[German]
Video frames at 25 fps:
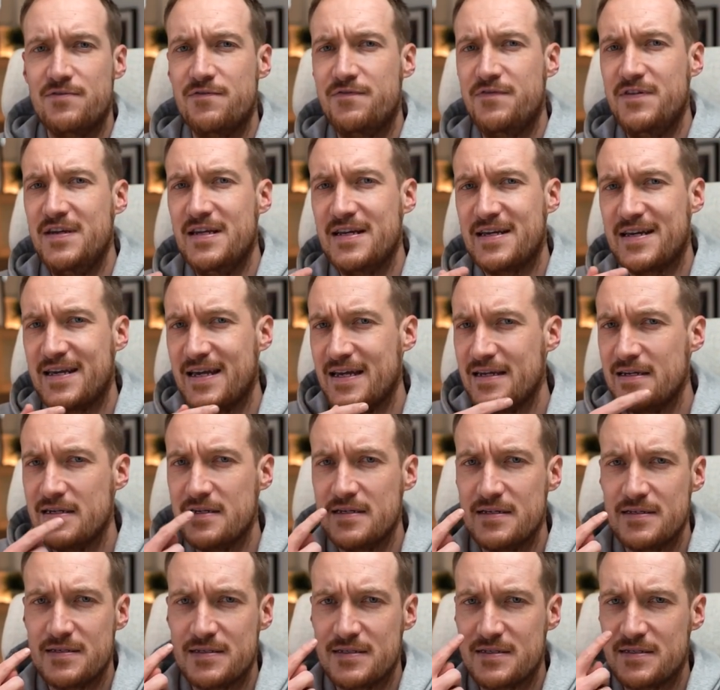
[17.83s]
Viele kennen
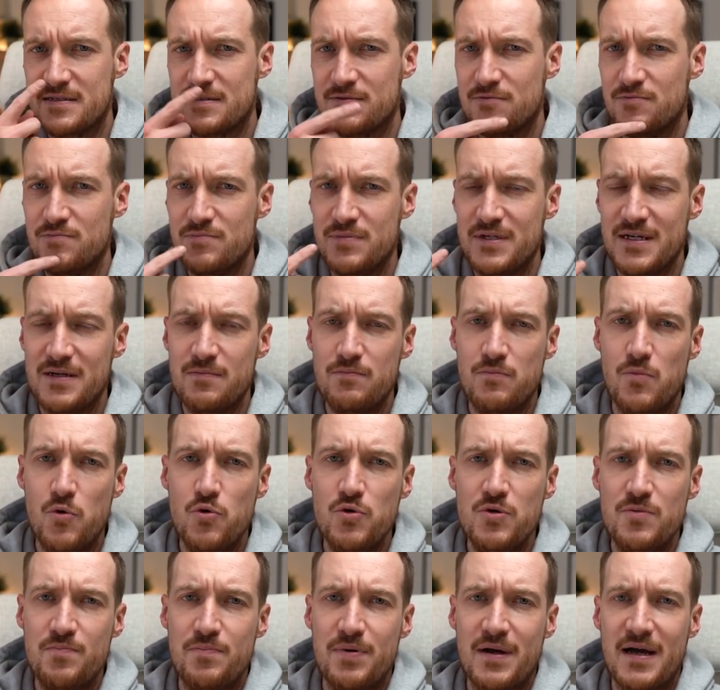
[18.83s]
es um den
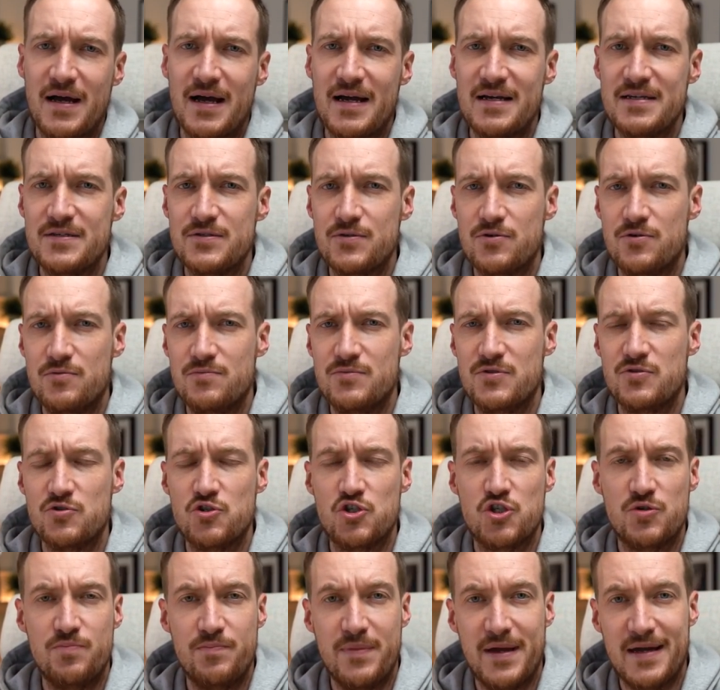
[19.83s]
Mundbereich rum, so
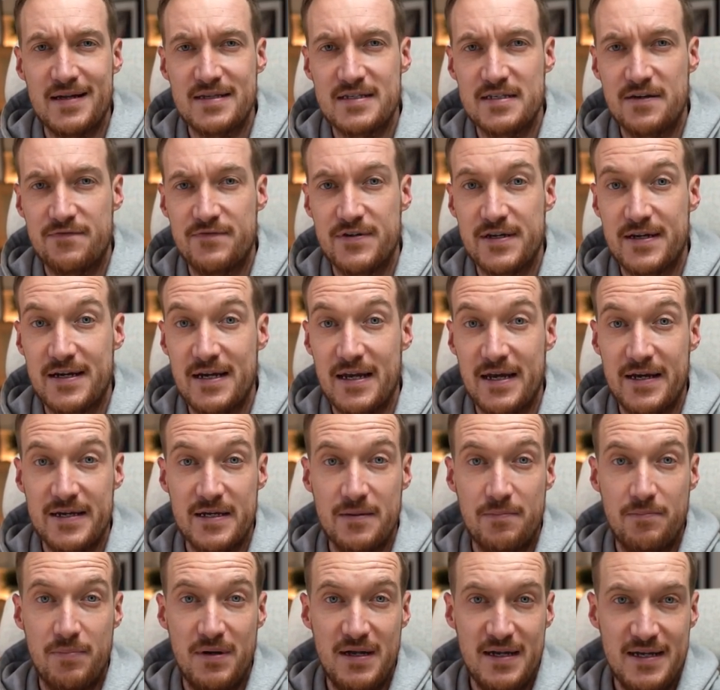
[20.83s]
schmerzhafte kleine
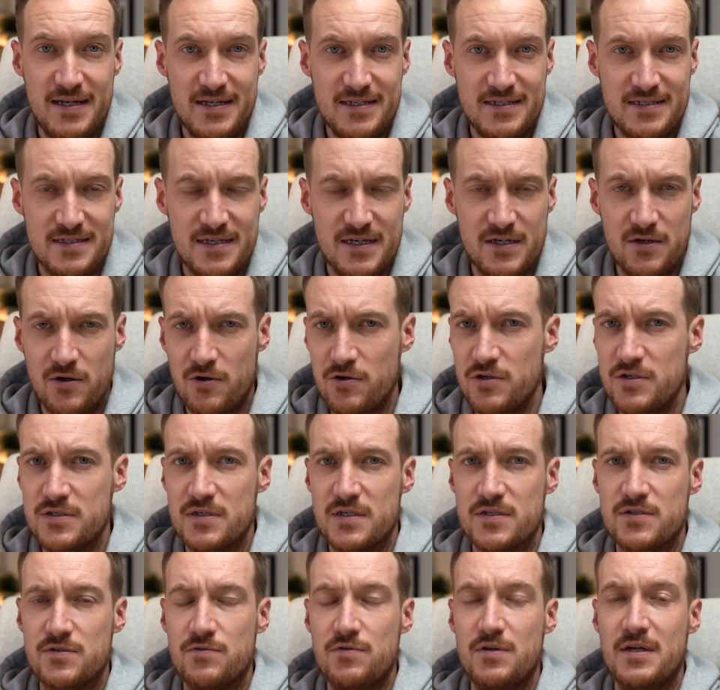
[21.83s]
Pläschen,
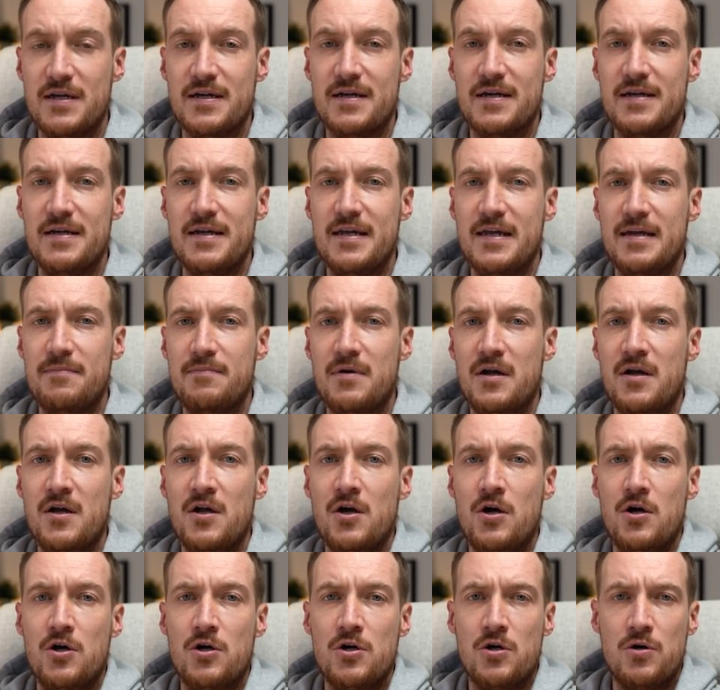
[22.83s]
äußerst unangenehm
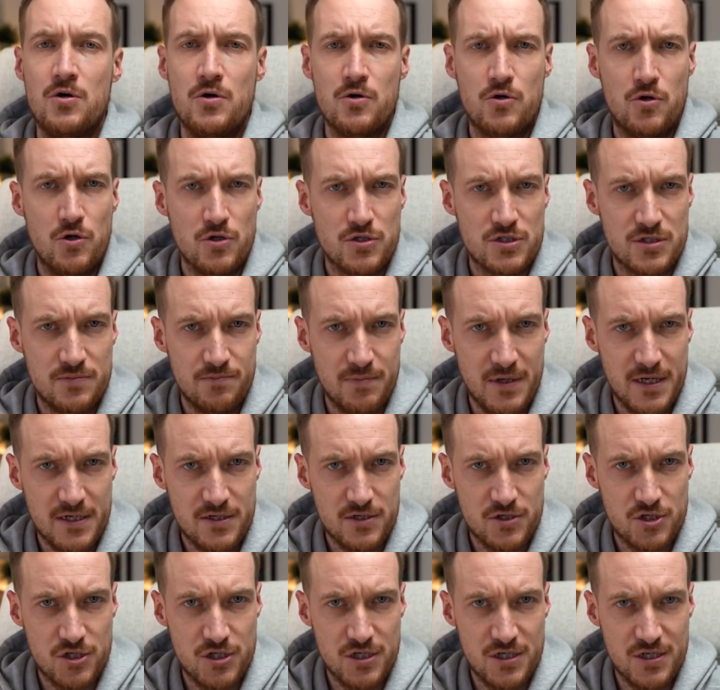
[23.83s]

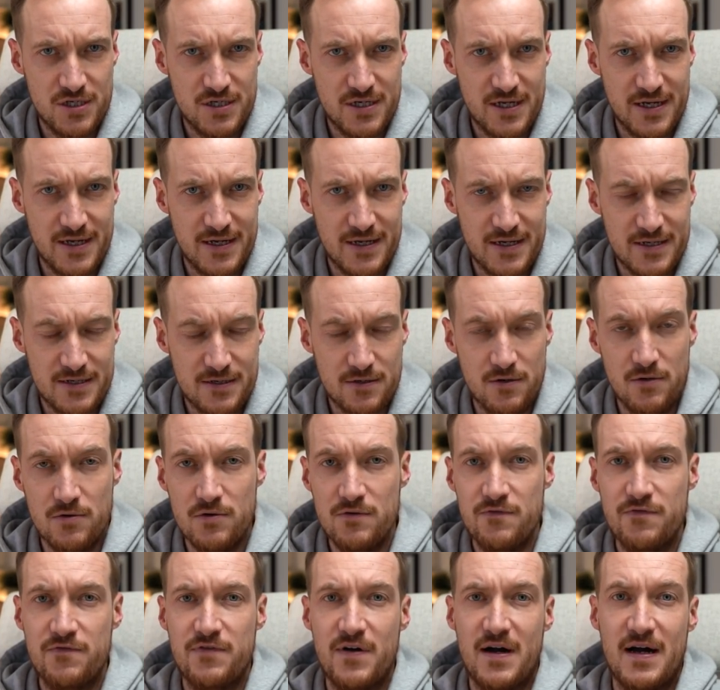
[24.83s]
kosmetisch nicht der Hit
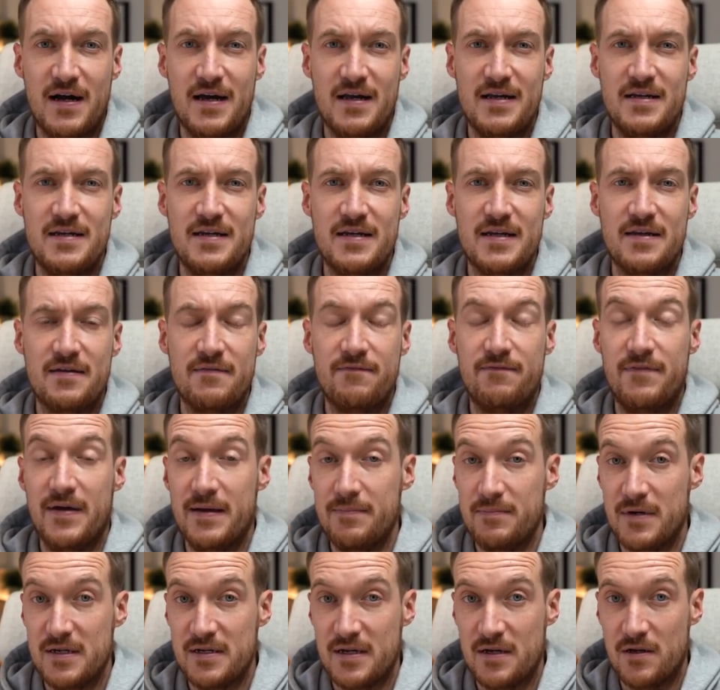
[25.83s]
und vor allen Dingen, wenn
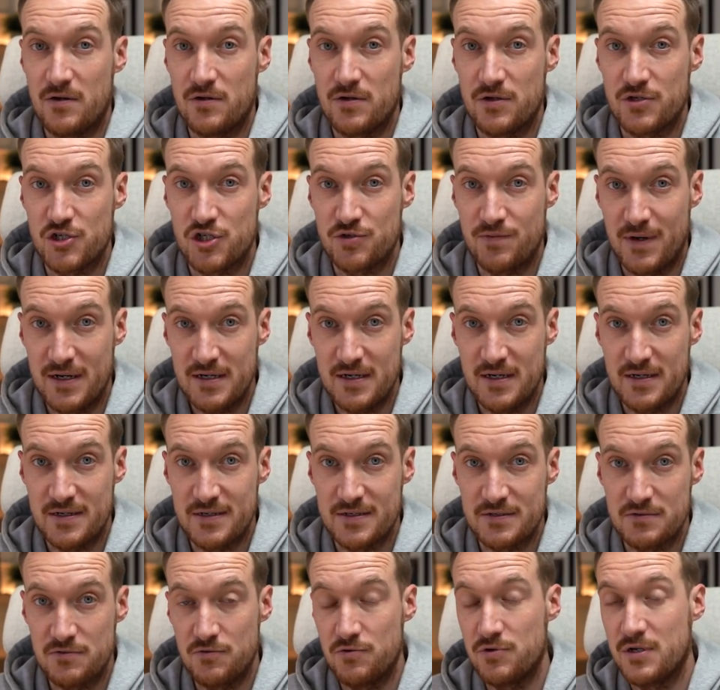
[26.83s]
man dann auch noch schwanger
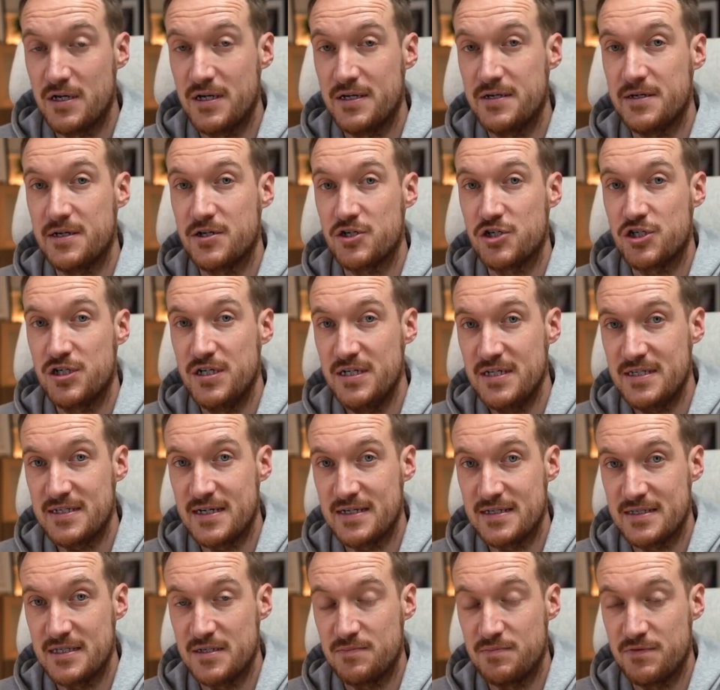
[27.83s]
ist oder in der
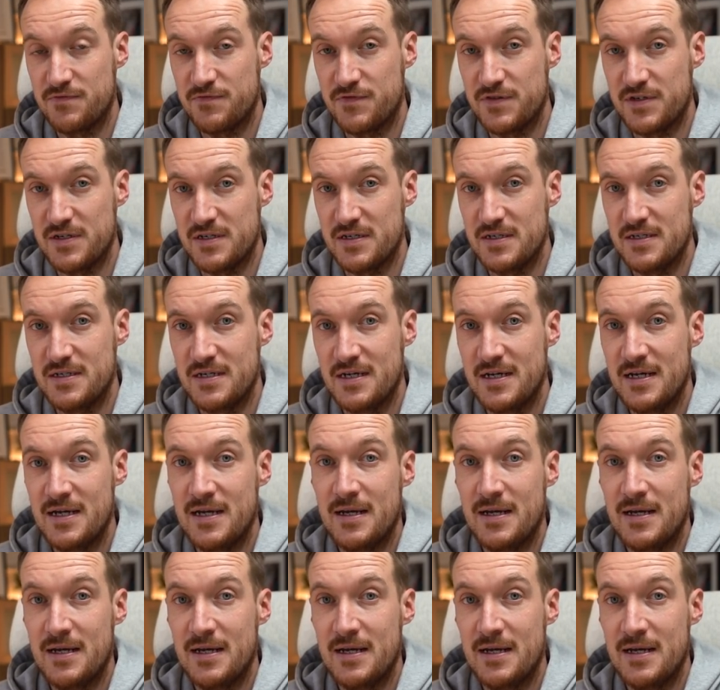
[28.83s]
Stillzeit sich befindet,